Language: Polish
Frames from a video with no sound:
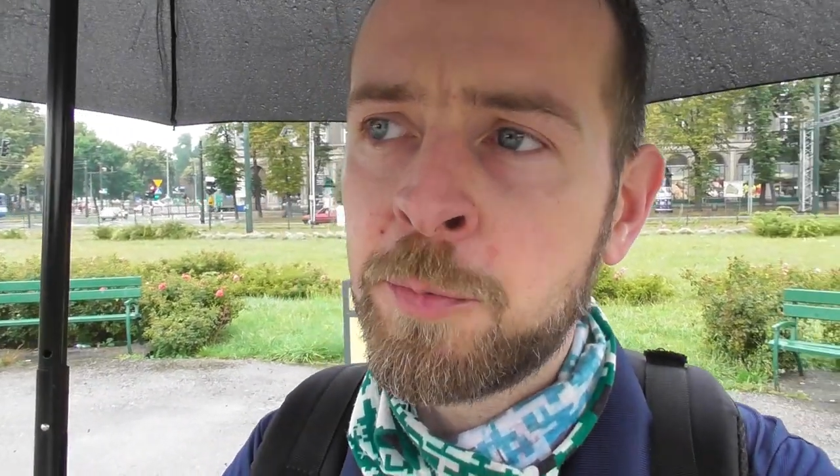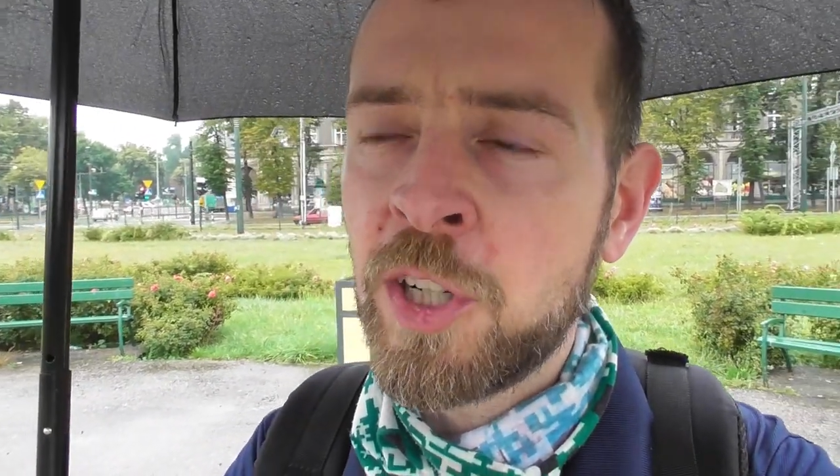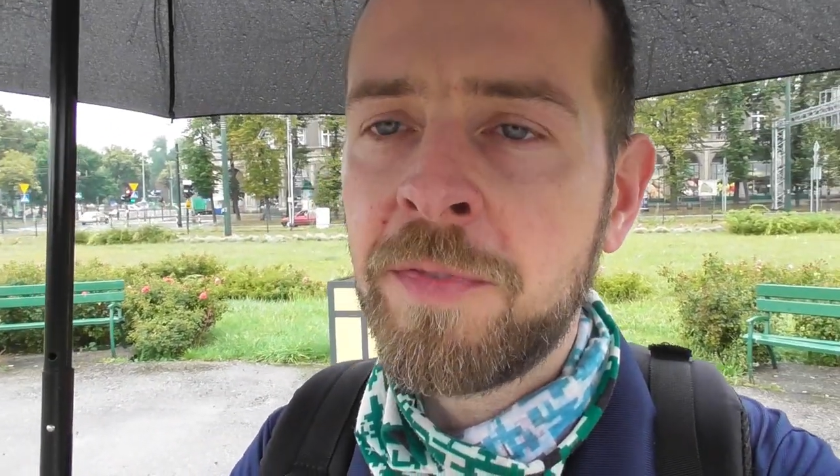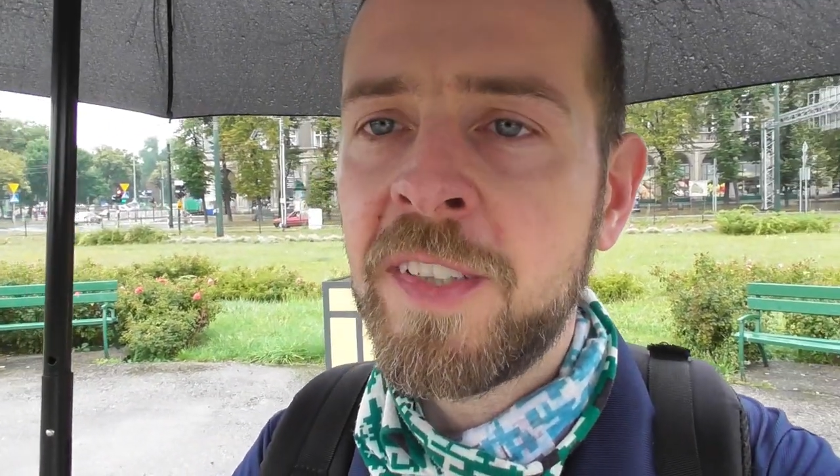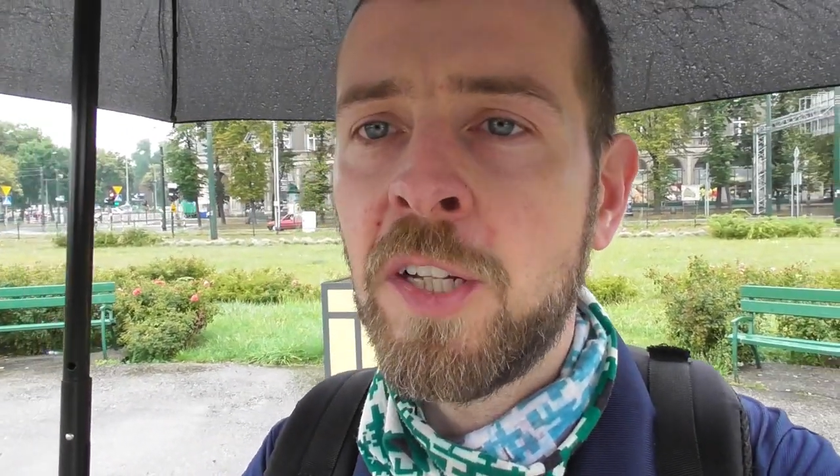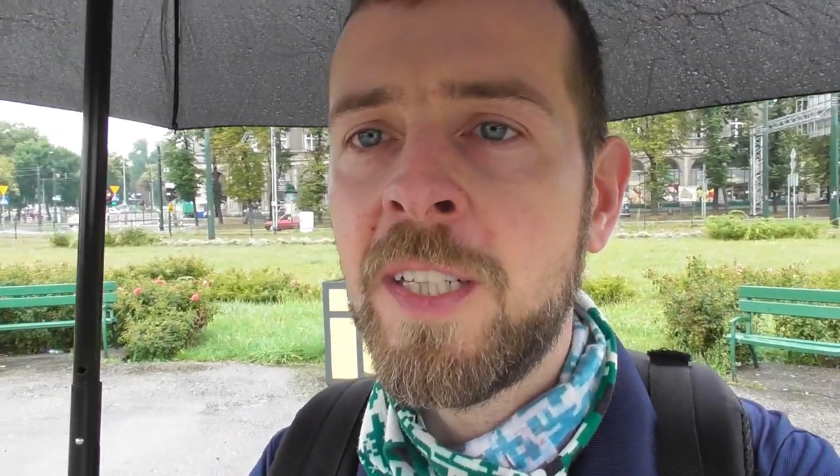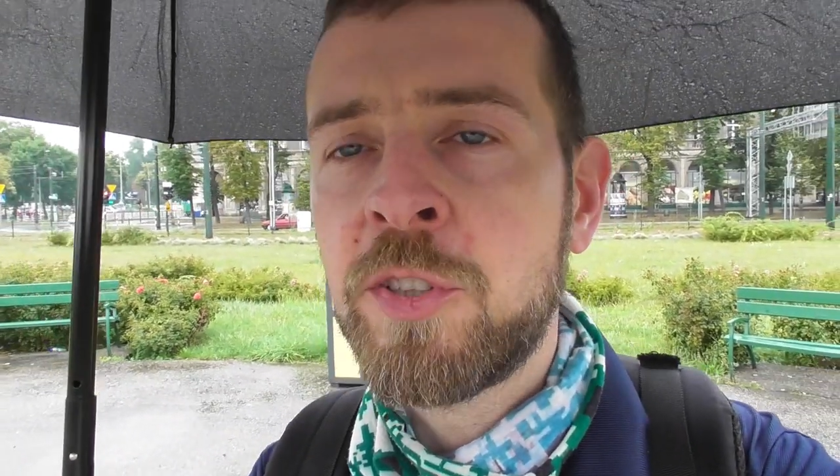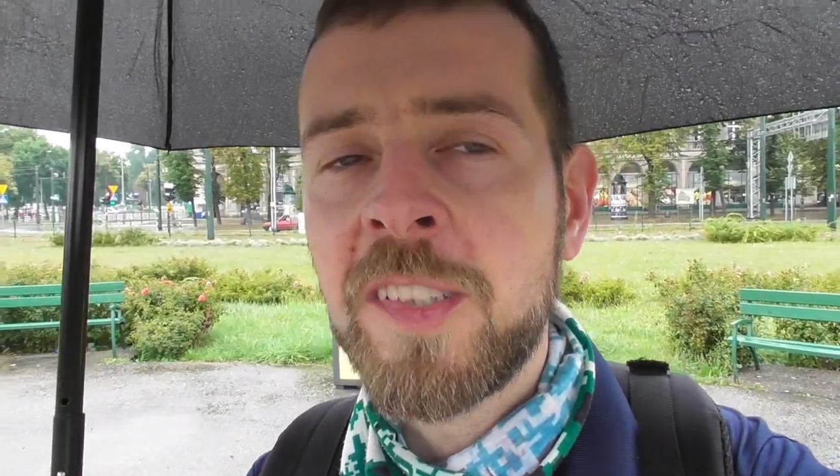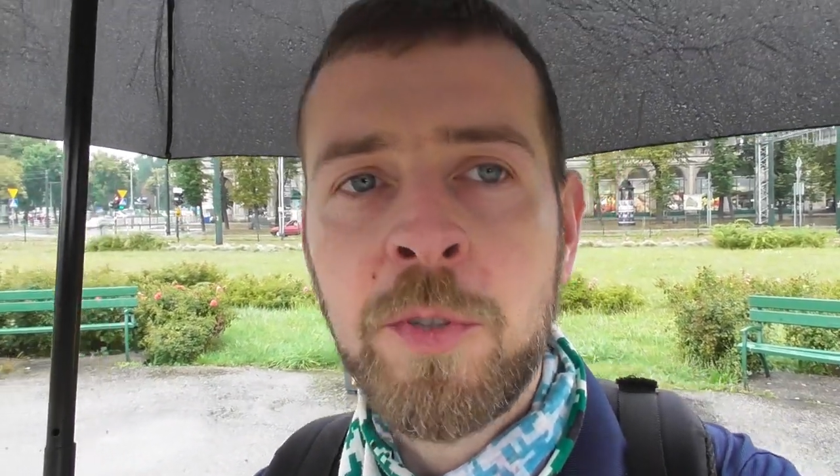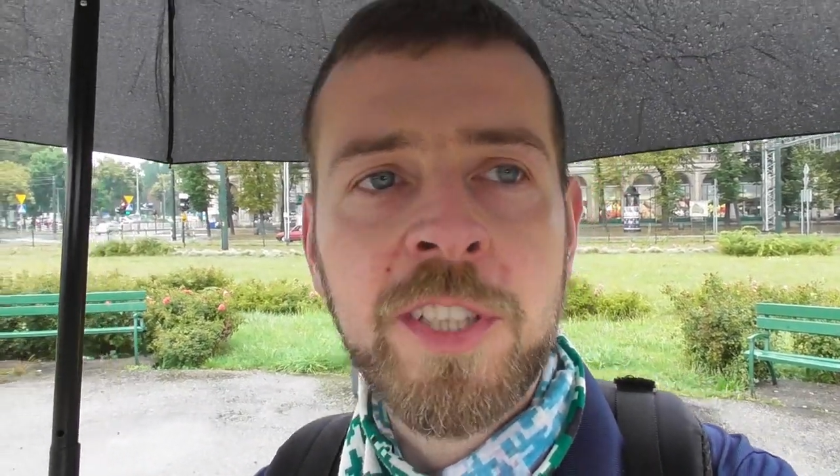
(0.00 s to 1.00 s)
przechwycona
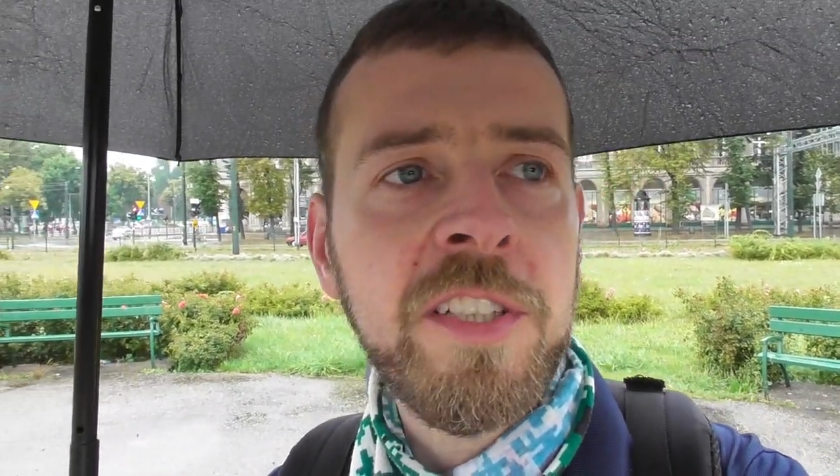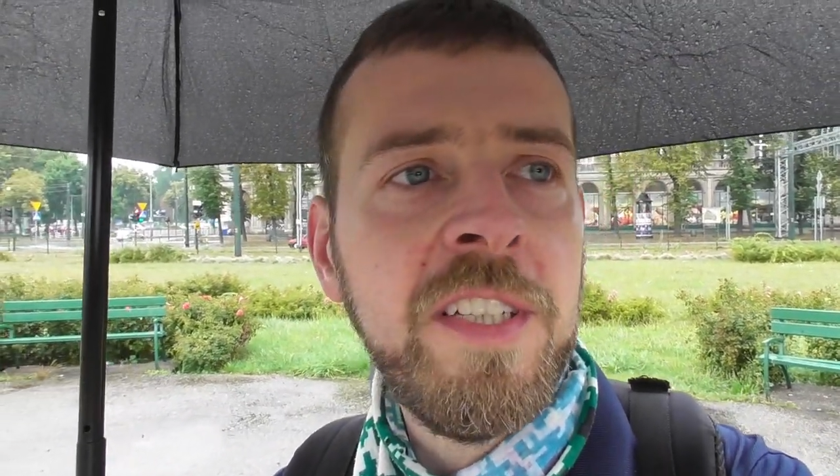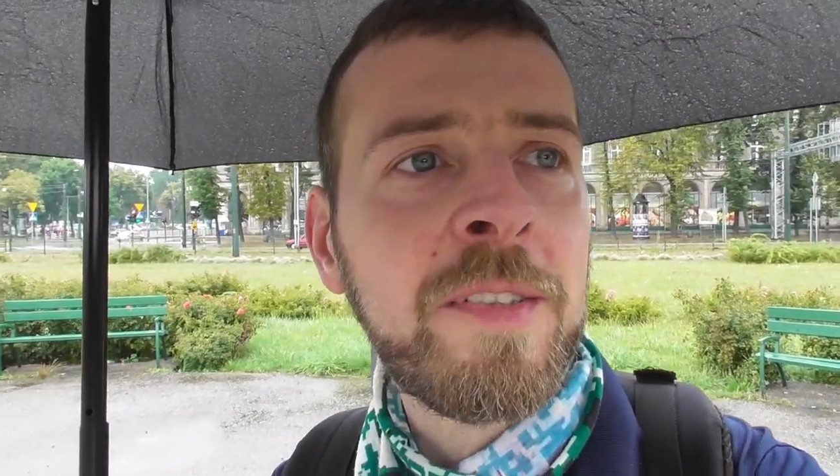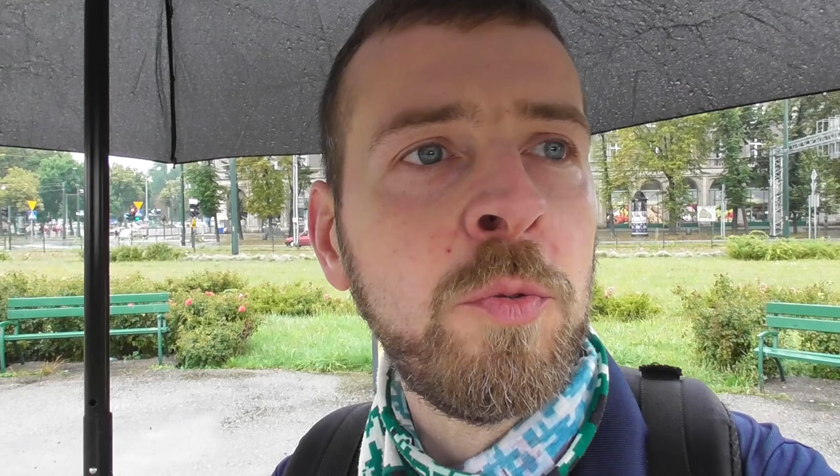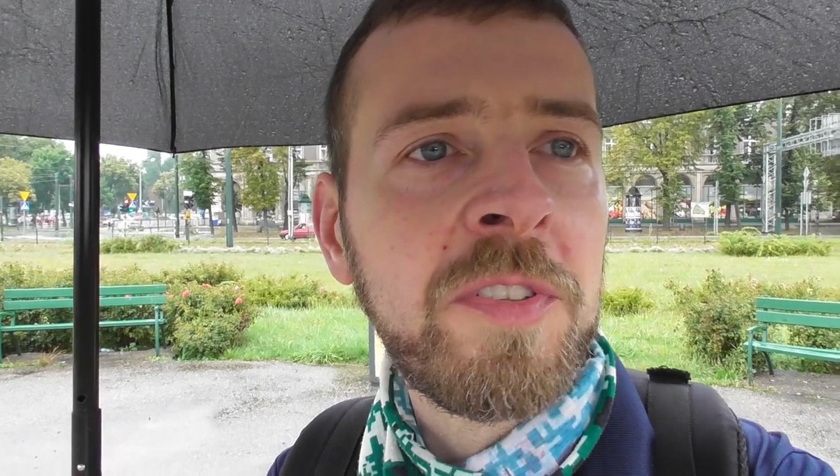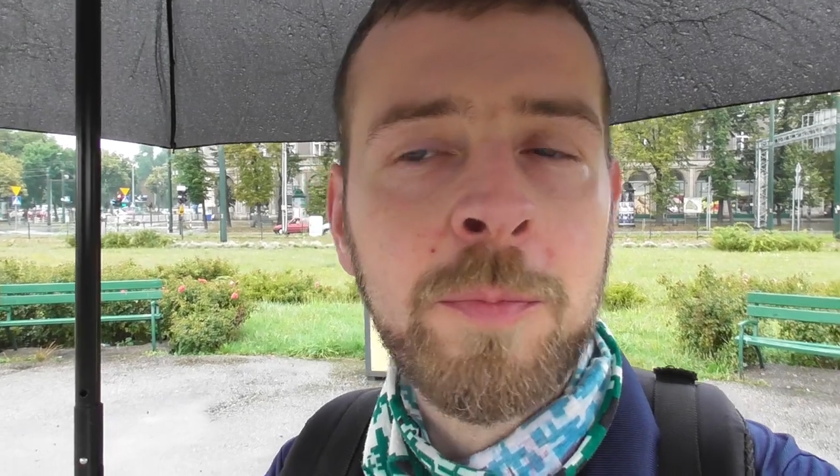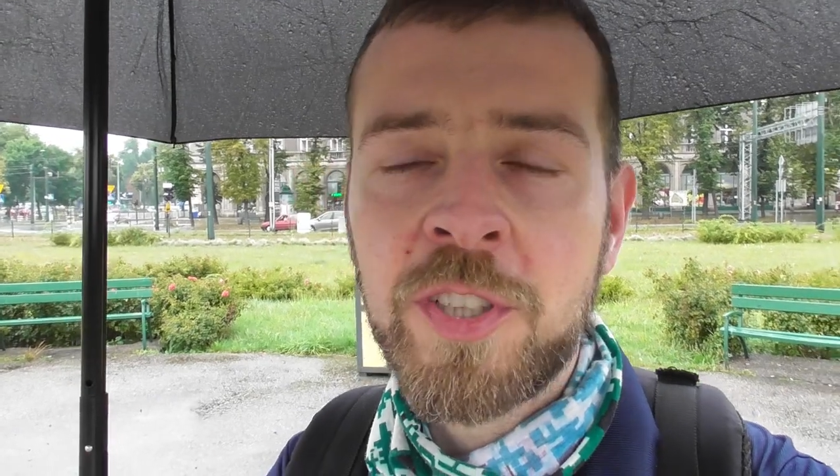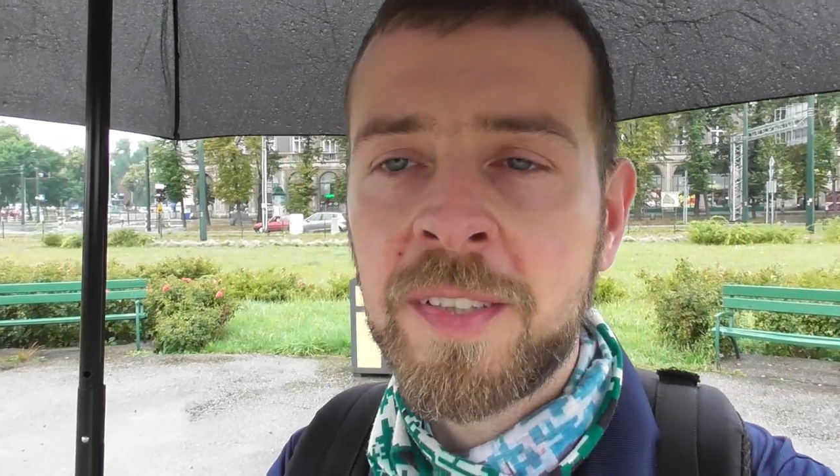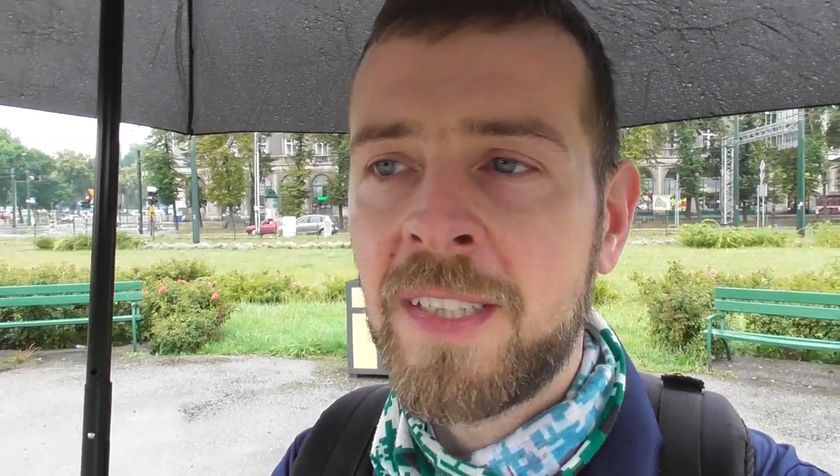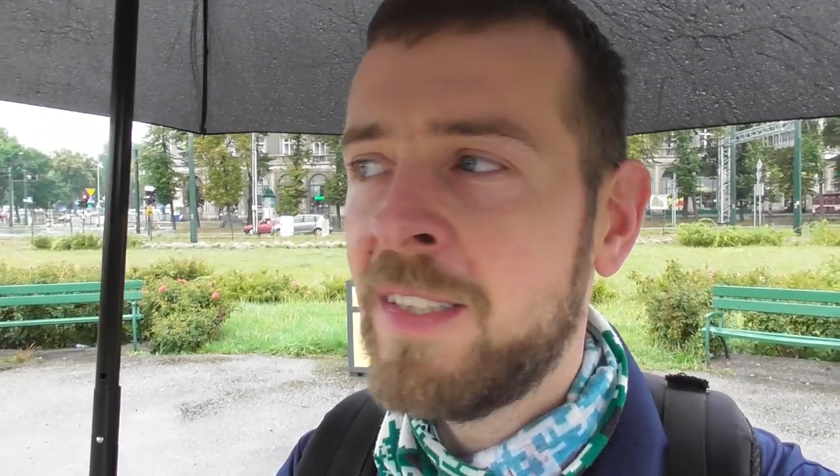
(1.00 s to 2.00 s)
przez modernistów, w tym
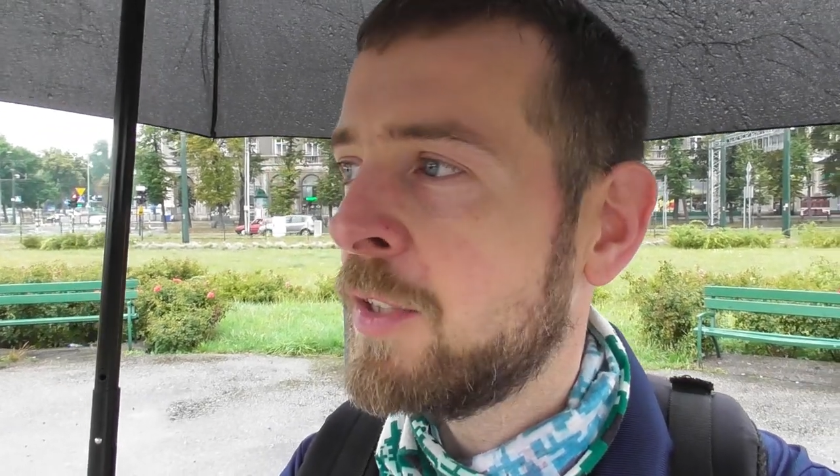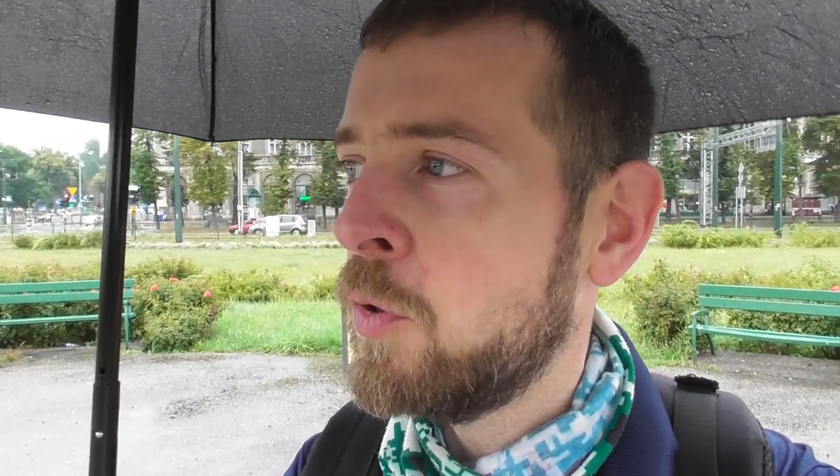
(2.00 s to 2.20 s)
przez Le